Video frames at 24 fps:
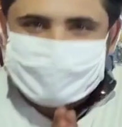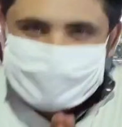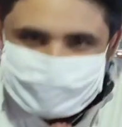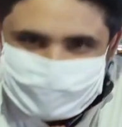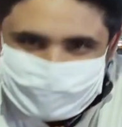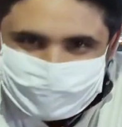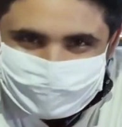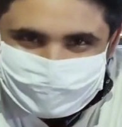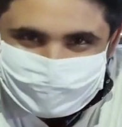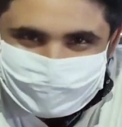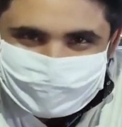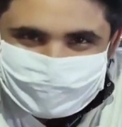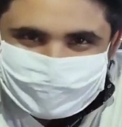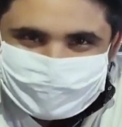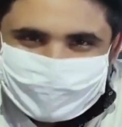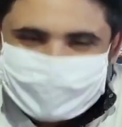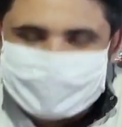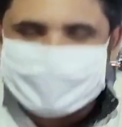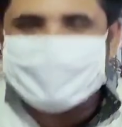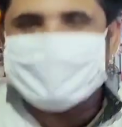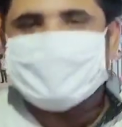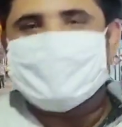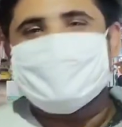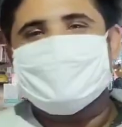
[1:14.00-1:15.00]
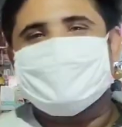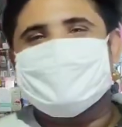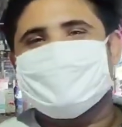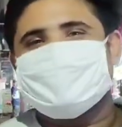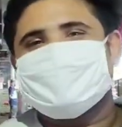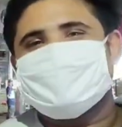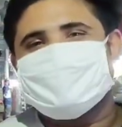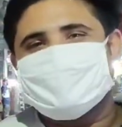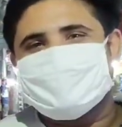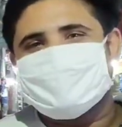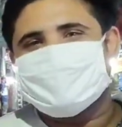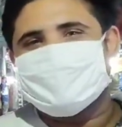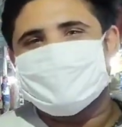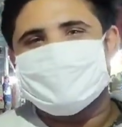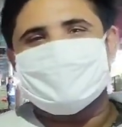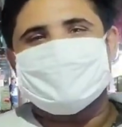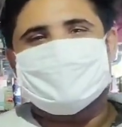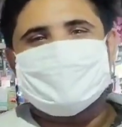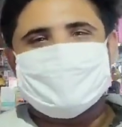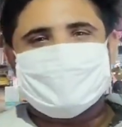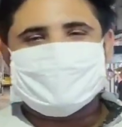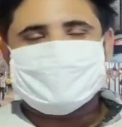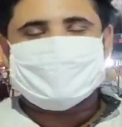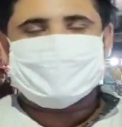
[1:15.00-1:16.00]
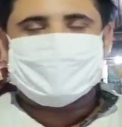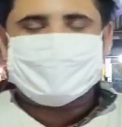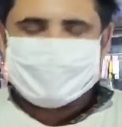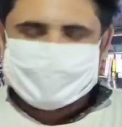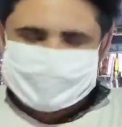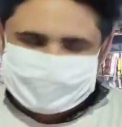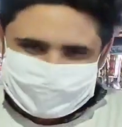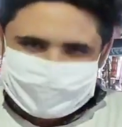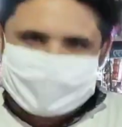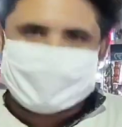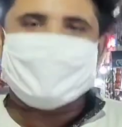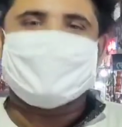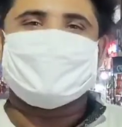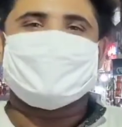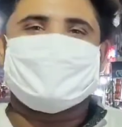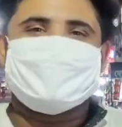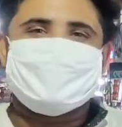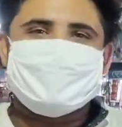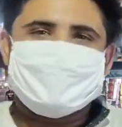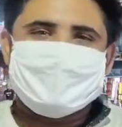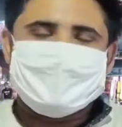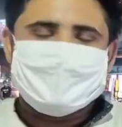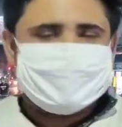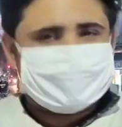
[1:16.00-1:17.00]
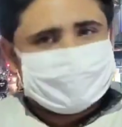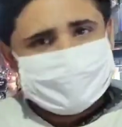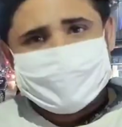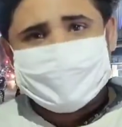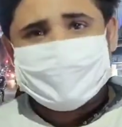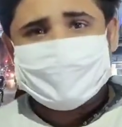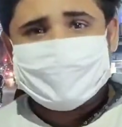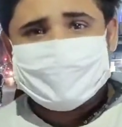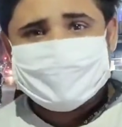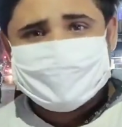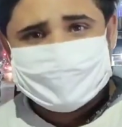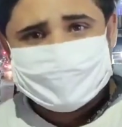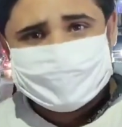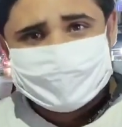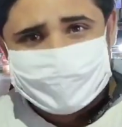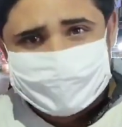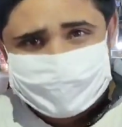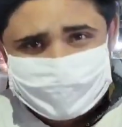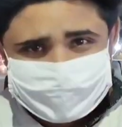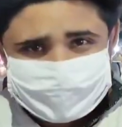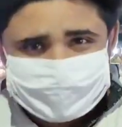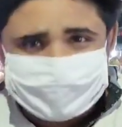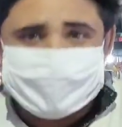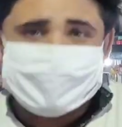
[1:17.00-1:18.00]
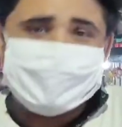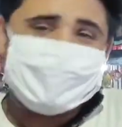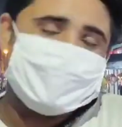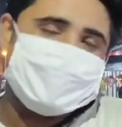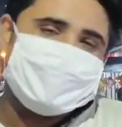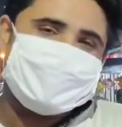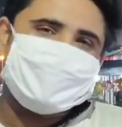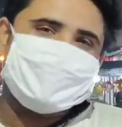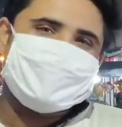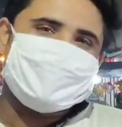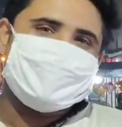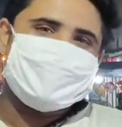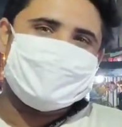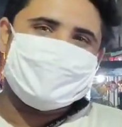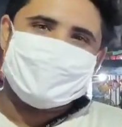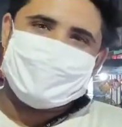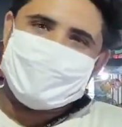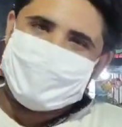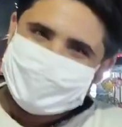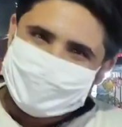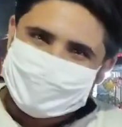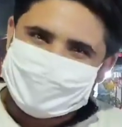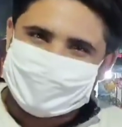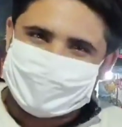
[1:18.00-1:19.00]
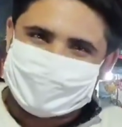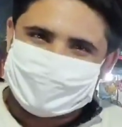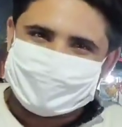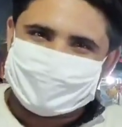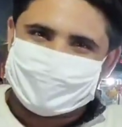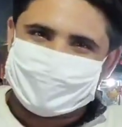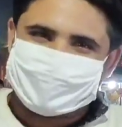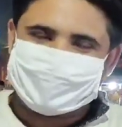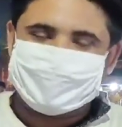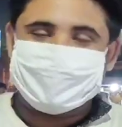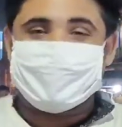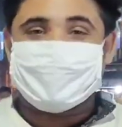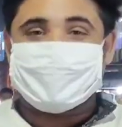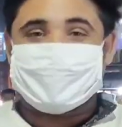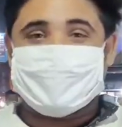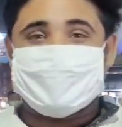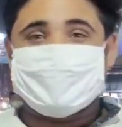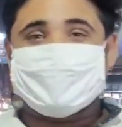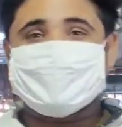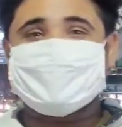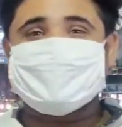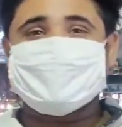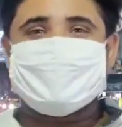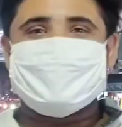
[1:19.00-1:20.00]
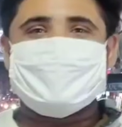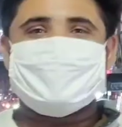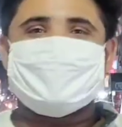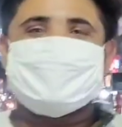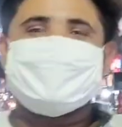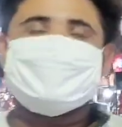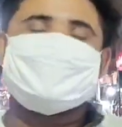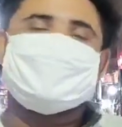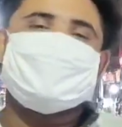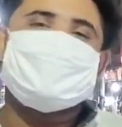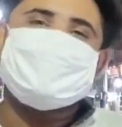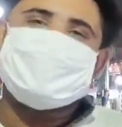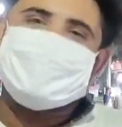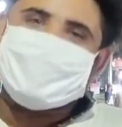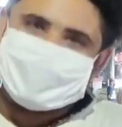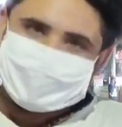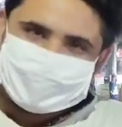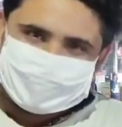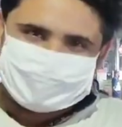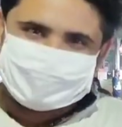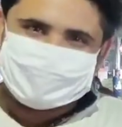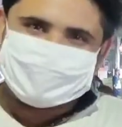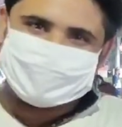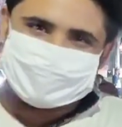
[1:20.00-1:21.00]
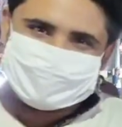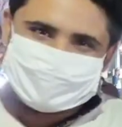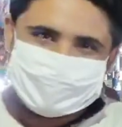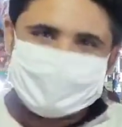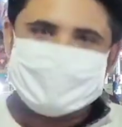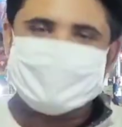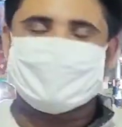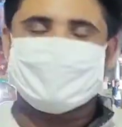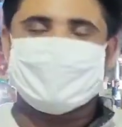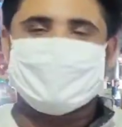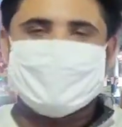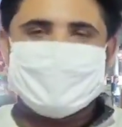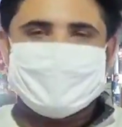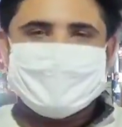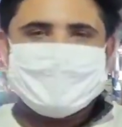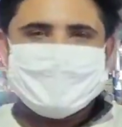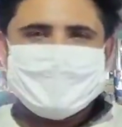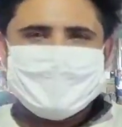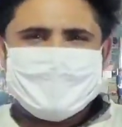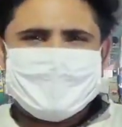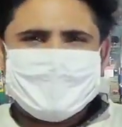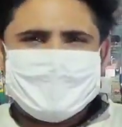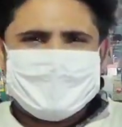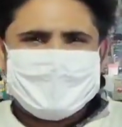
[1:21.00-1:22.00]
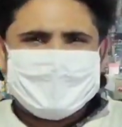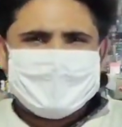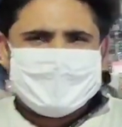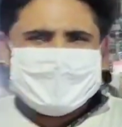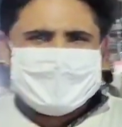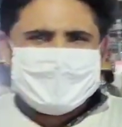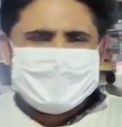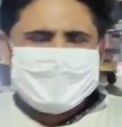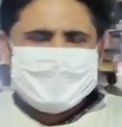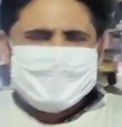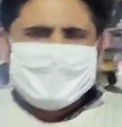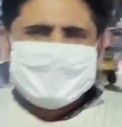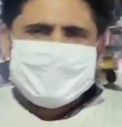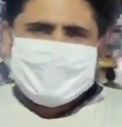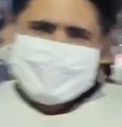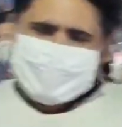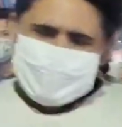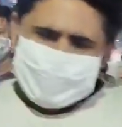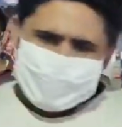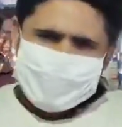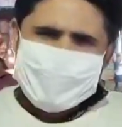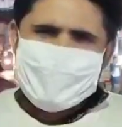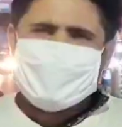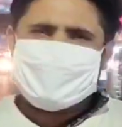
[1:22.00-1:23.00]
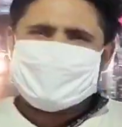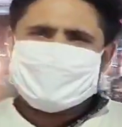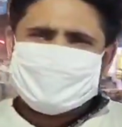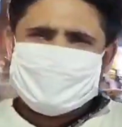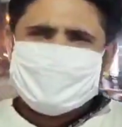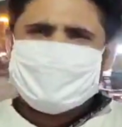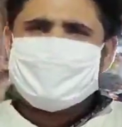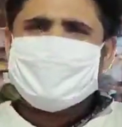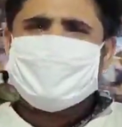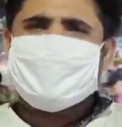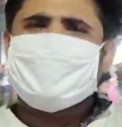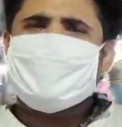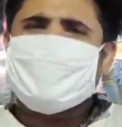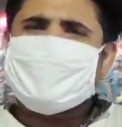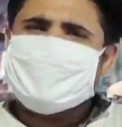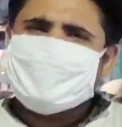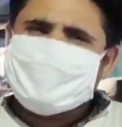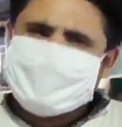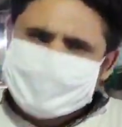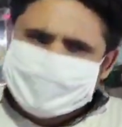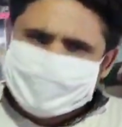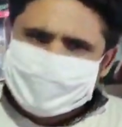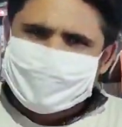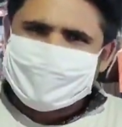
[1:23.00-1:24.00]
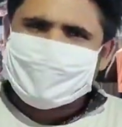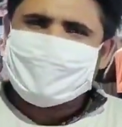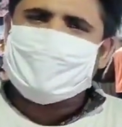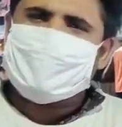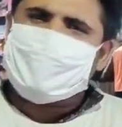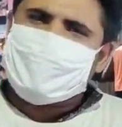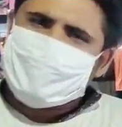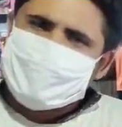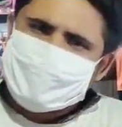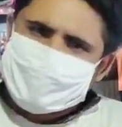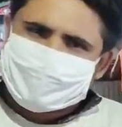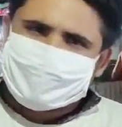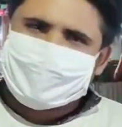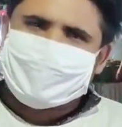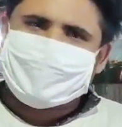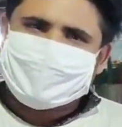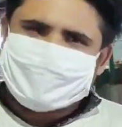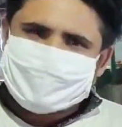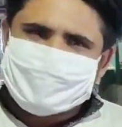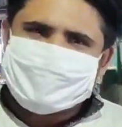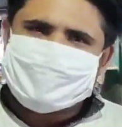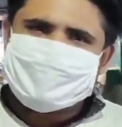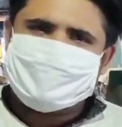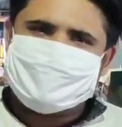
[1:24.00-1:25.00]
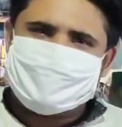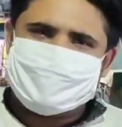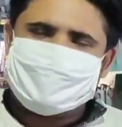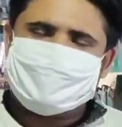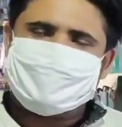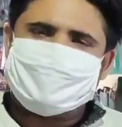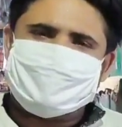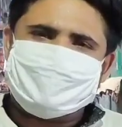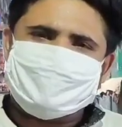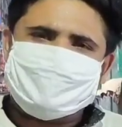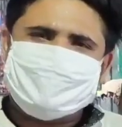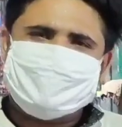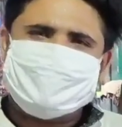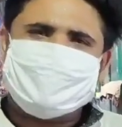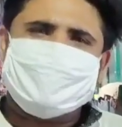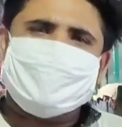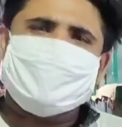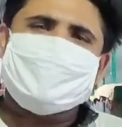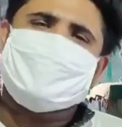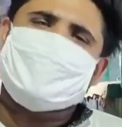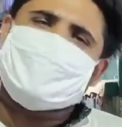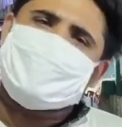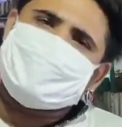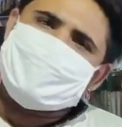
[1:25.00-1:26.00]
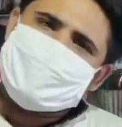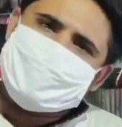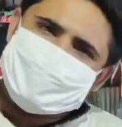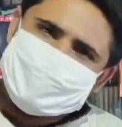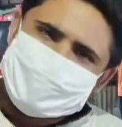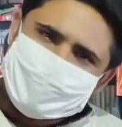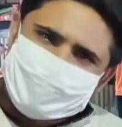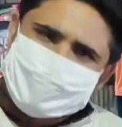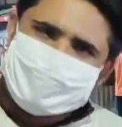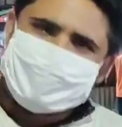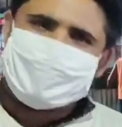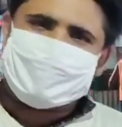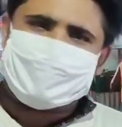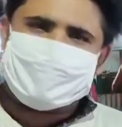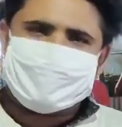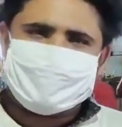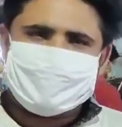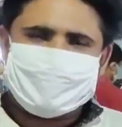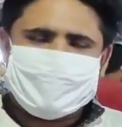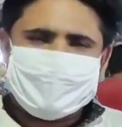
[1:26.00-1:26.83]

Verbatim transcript: নমস্কার বন্ধুরা ওয়েলকাম টু ফুডি গ্রেট ওয়ান্স এগেইন তোমরা এখানে যেন খাওয়াই ধর্ম খাওয়াই কর্ম খাওয়াই পরমব্রত আর খাওয়া ছাড়া আমরা যেন ফাঁকা গলছির মতো হ্যাঁ আজকে আমরা নাইনটি নাইনে কম্বো দেখাতে এসেছি চিকেন কাবাব রোল